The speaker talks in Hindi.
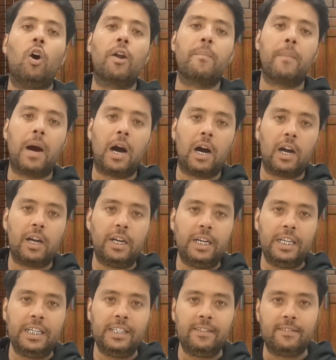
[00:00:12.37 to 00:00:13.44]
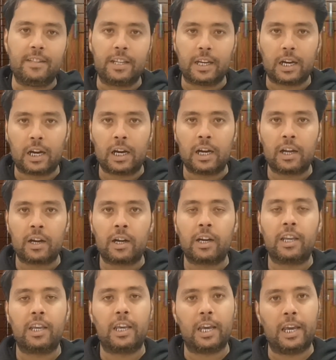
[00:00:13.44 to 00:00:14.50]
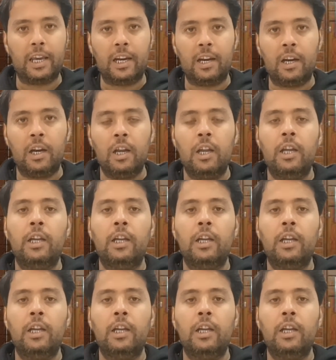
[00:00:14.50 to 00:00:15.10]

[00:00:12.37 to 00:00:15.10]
और महागनी दियार केल